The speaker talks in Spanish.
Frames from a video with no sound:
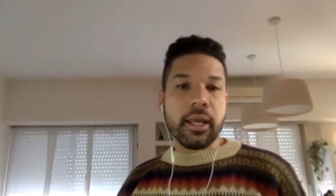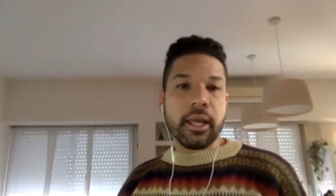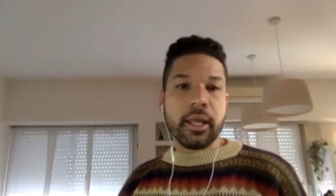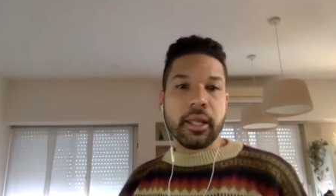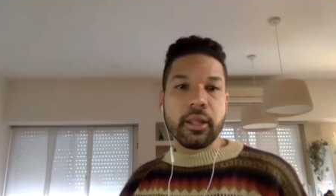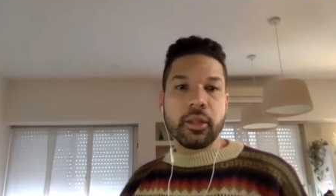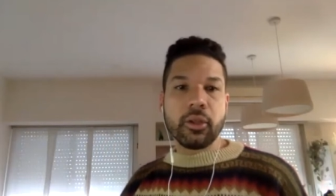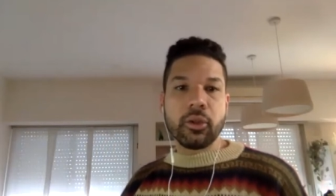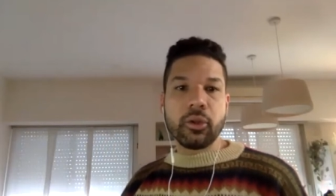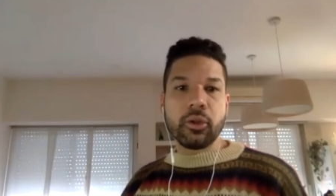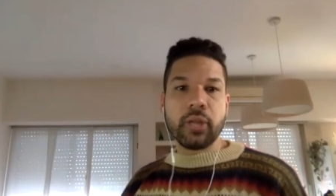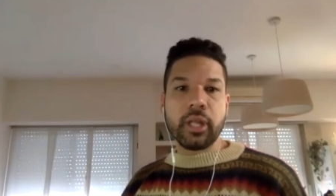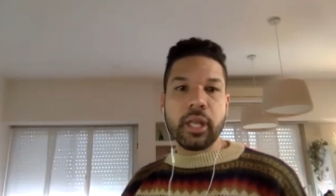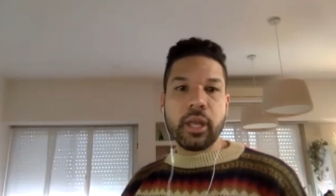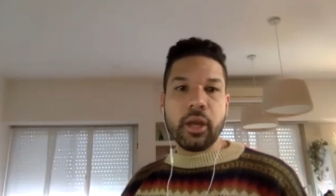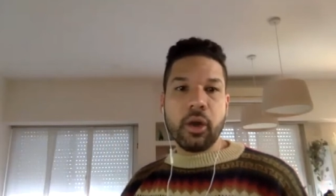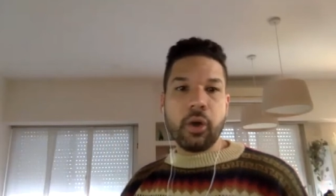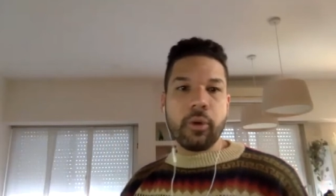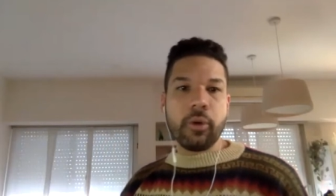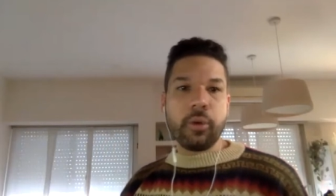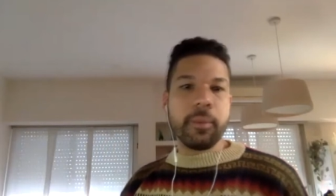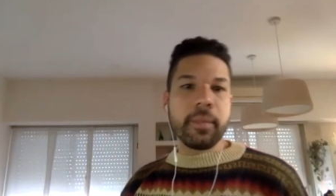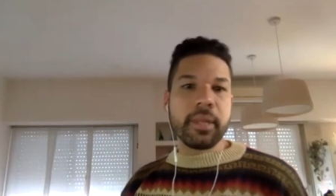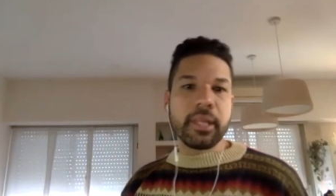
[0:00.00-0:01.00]
en donde
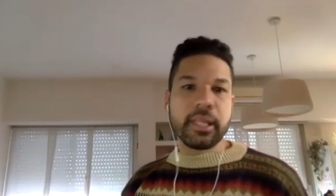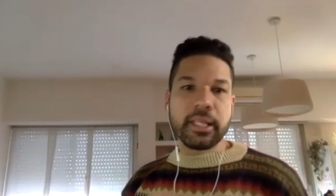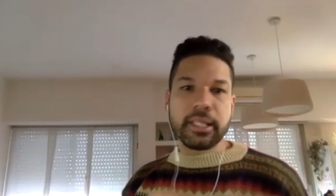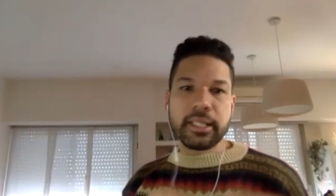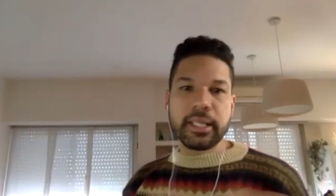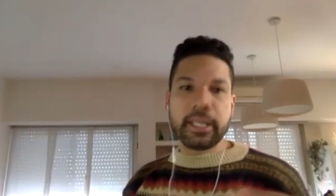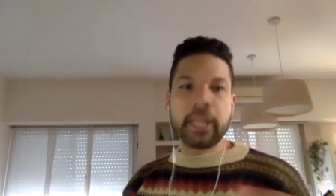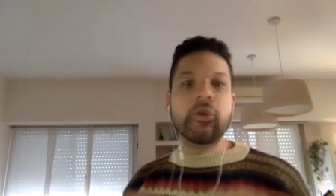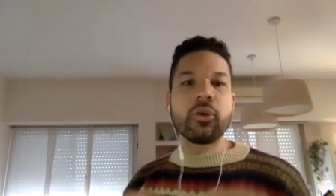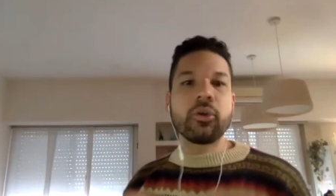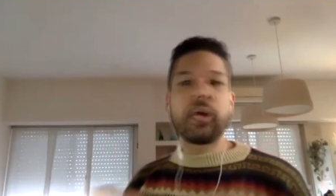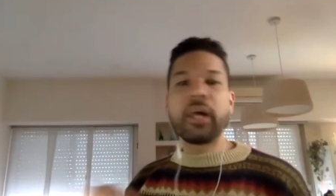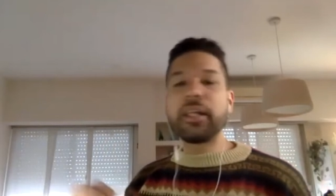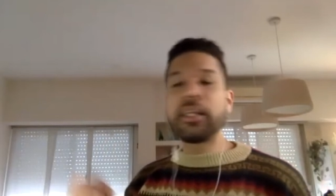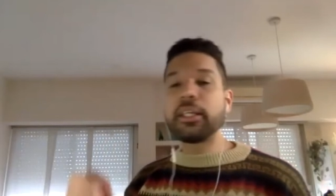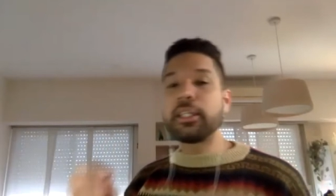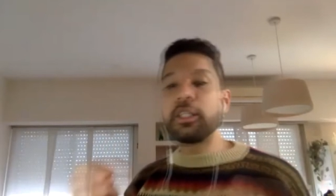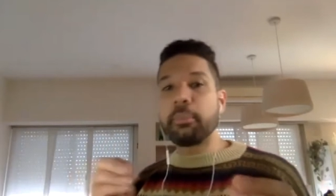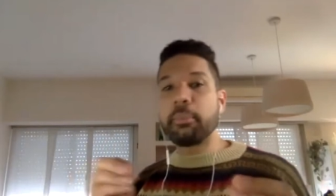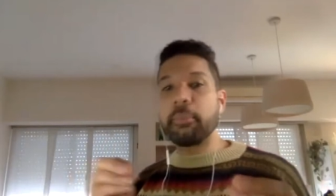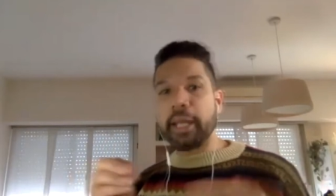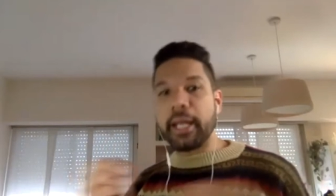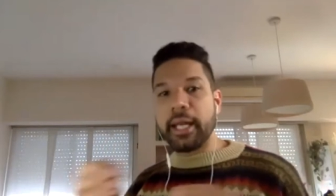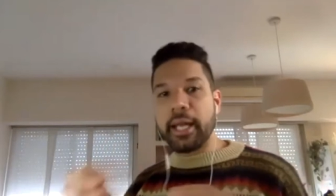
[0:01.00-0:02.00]
obviamente sean todas
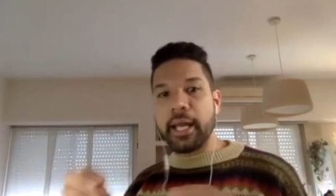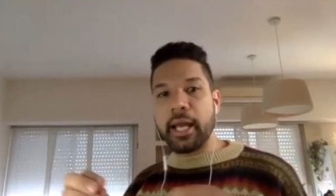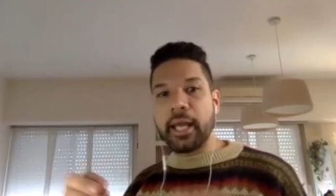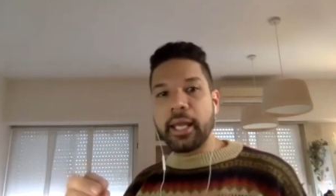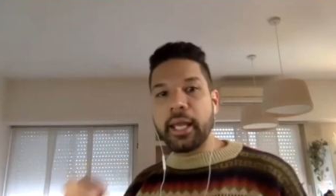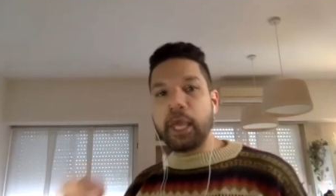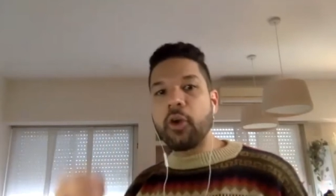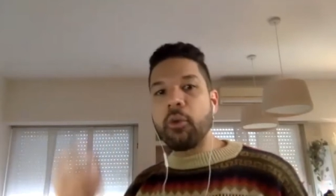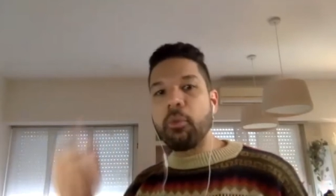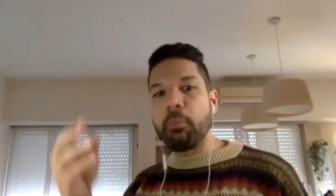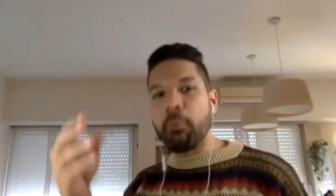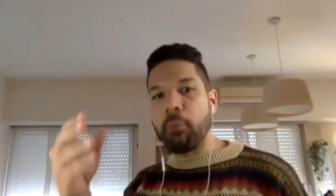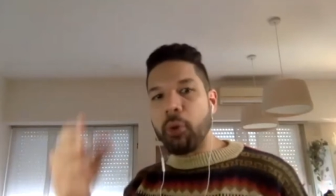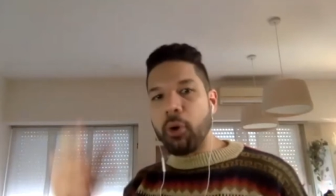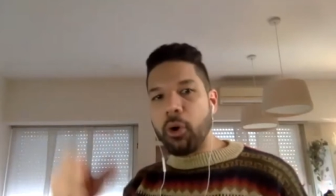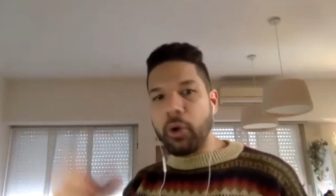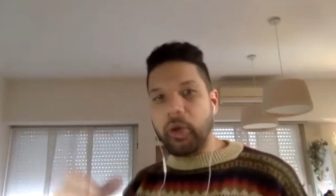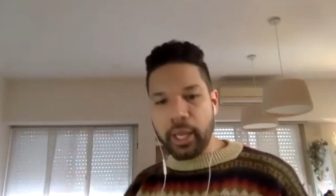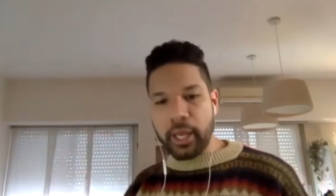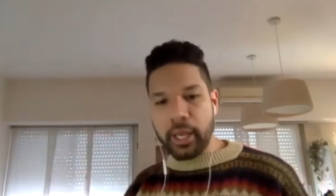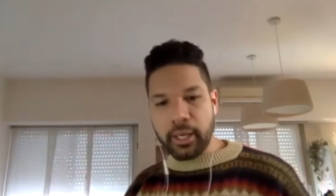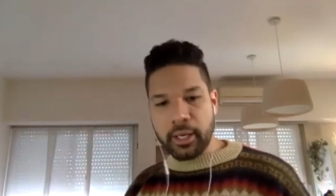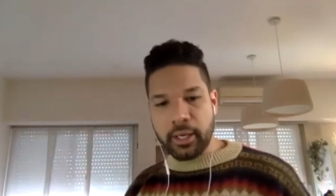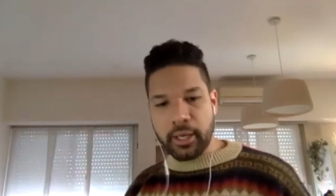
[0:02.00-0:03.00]
disciplinas que
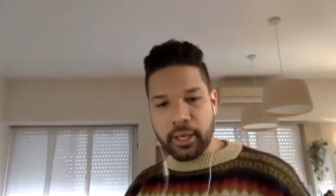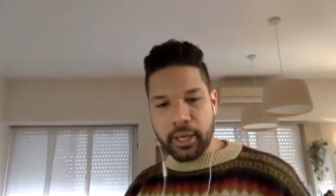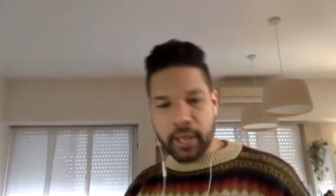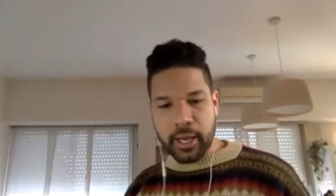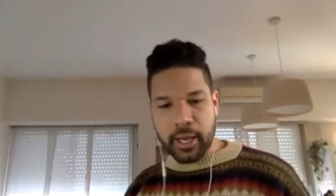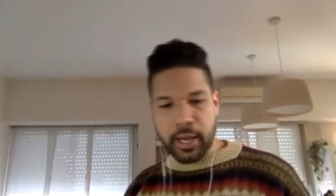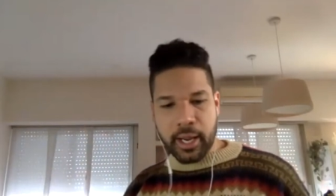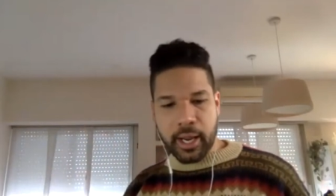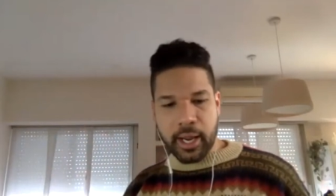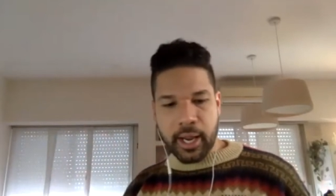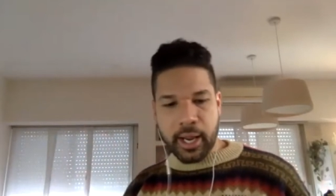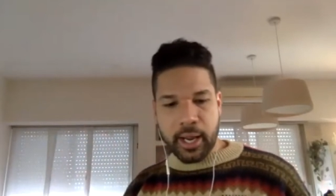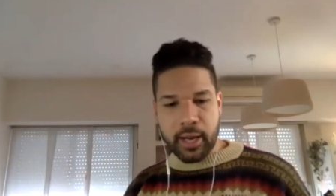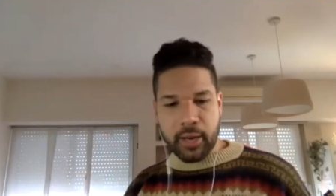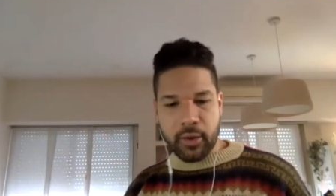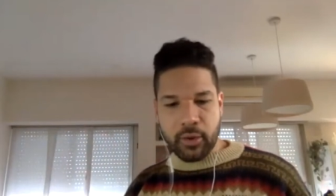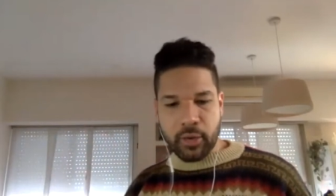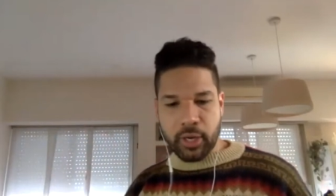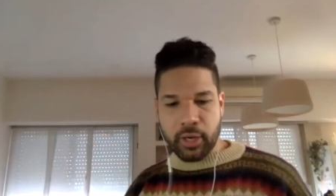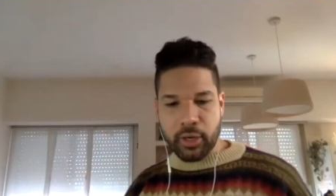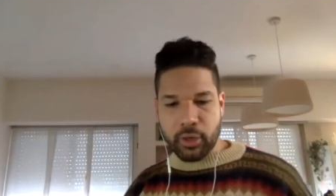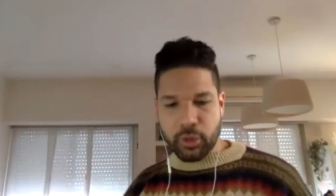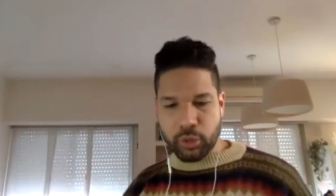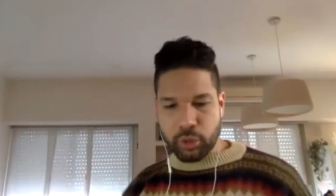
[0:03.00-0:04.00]
convoquen a, lo
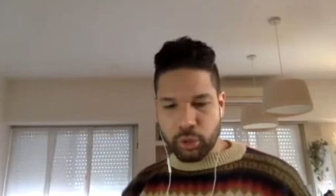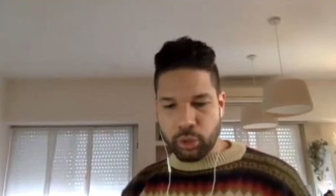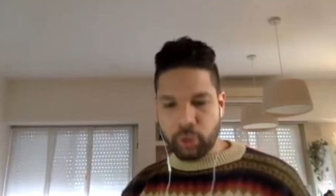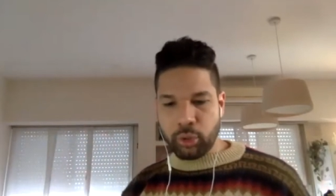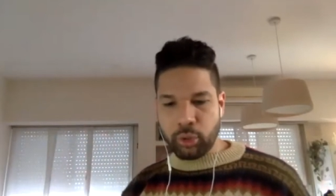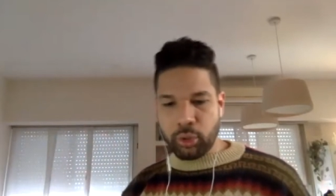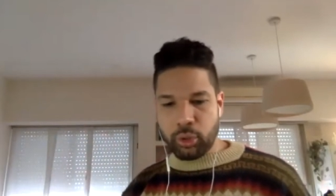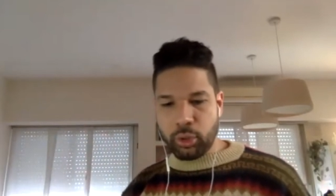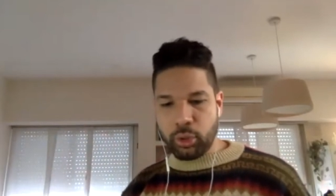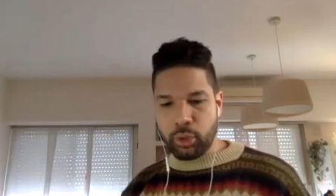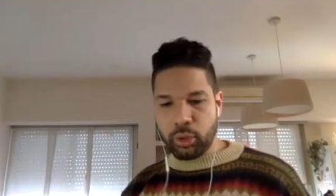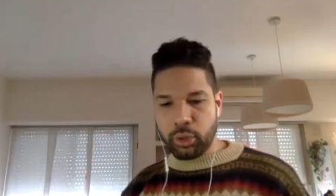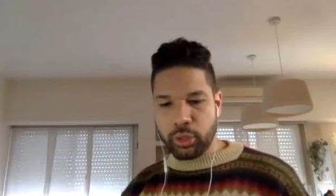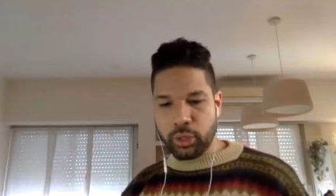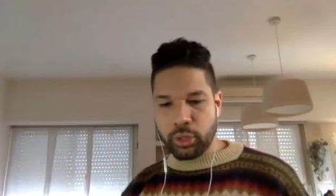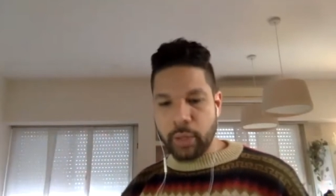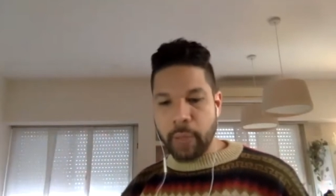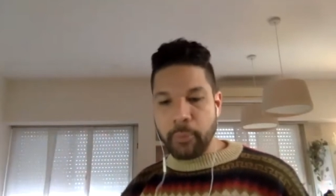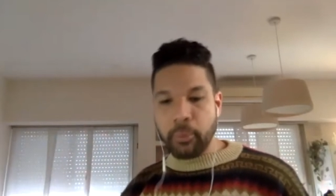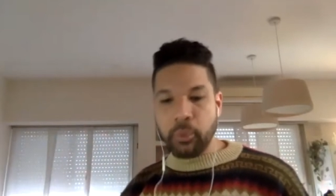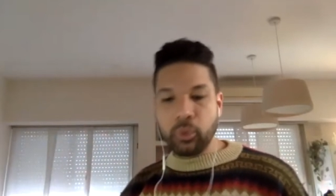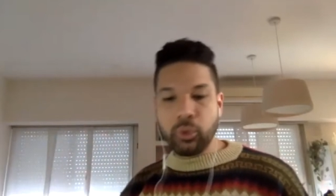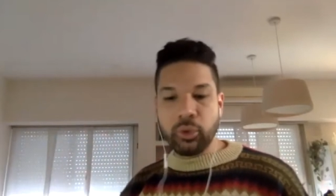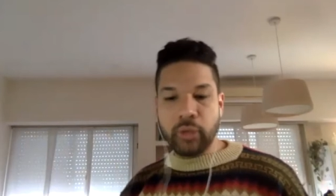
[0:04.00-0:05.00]
que nosotros
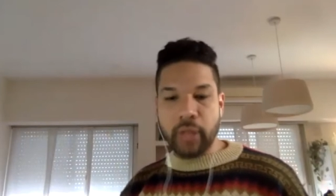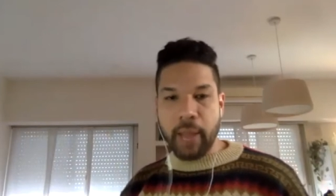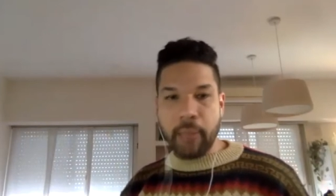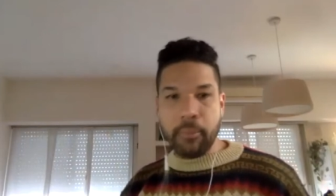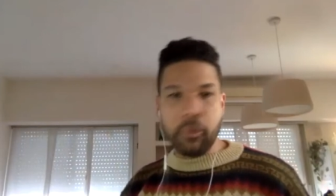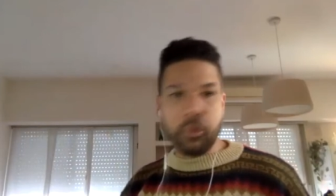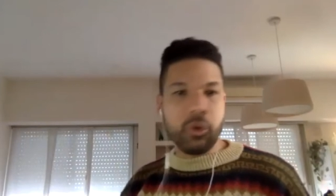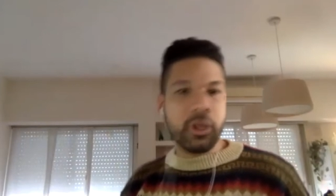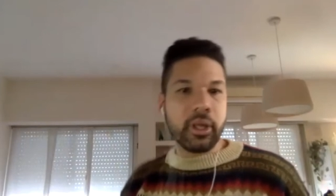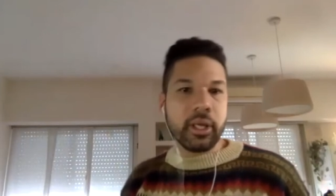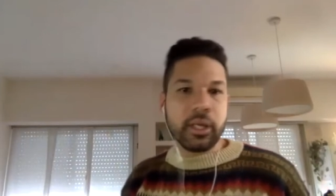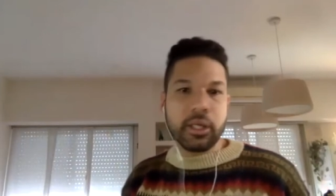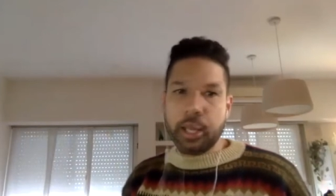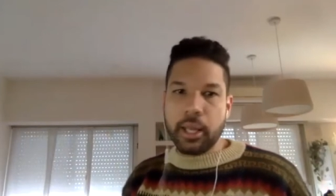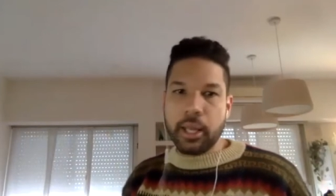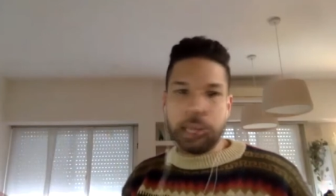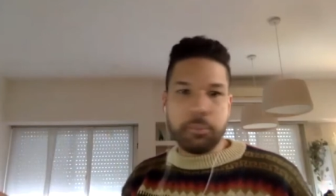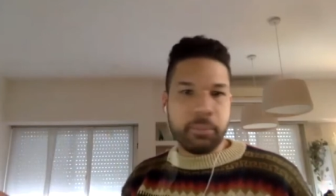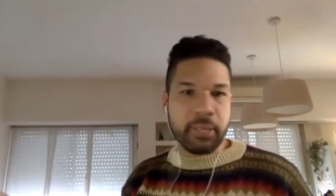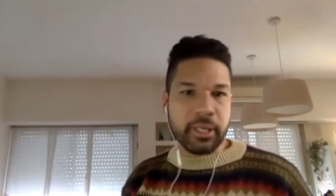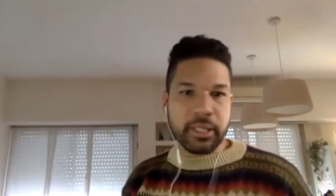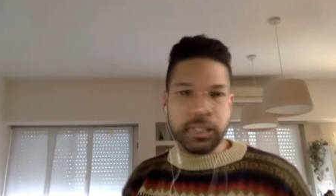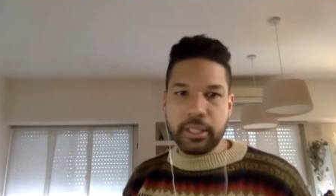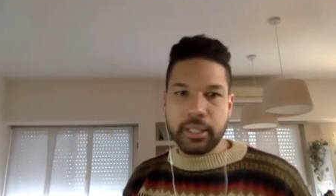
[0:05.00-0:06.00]
apuntamos, que es
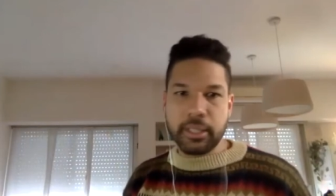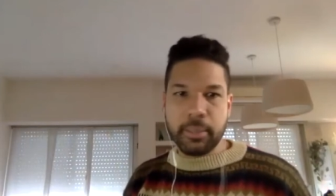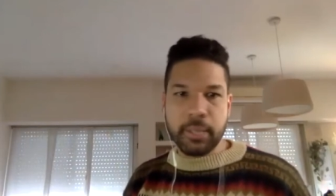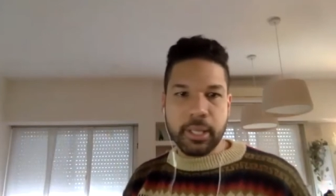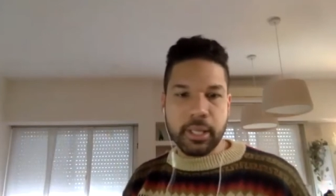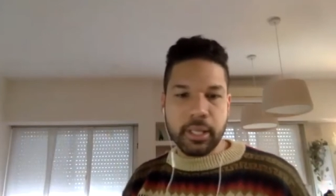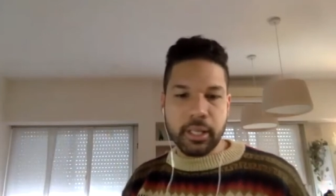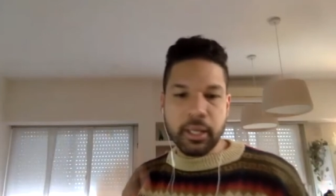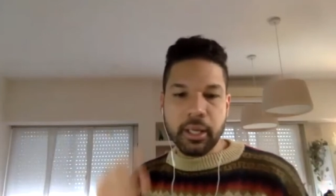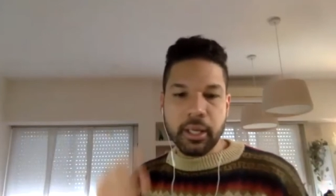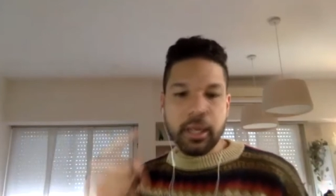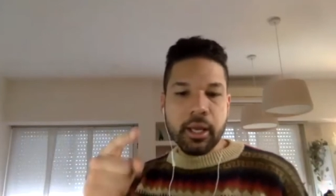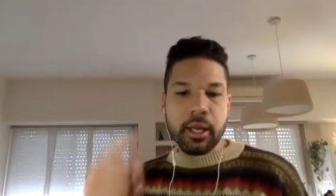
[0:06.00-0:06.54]
precisamente